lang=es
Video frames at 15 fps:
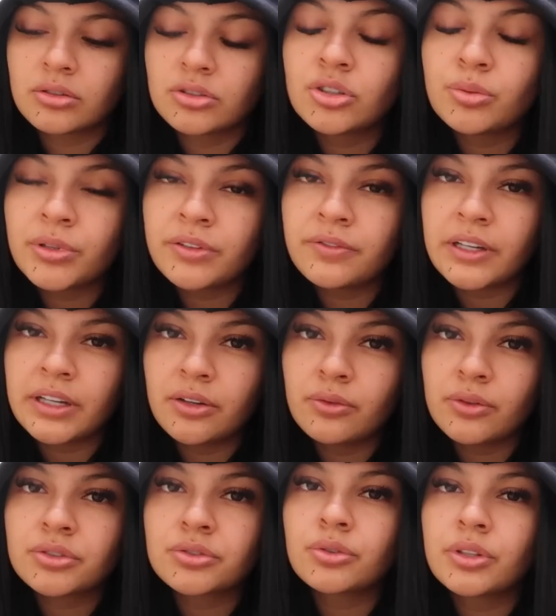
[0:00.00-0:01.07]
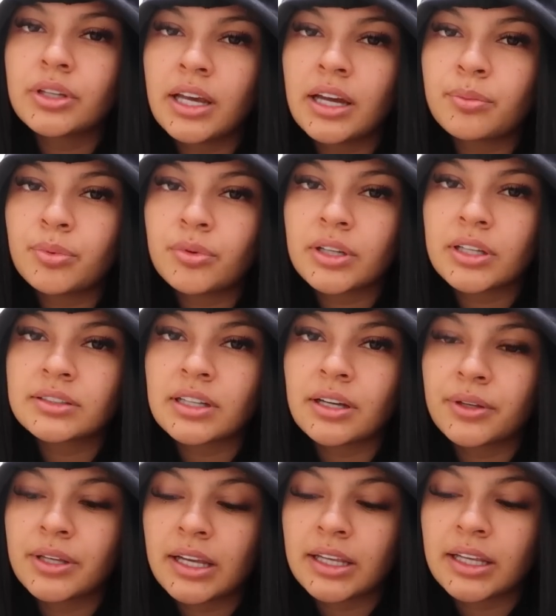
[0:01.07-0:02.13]
Yo preferí no estudiar porque
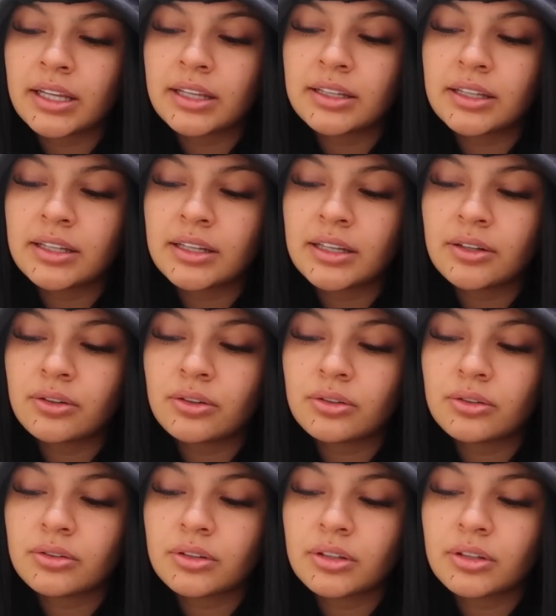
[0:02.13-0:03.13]
sabía que el dinero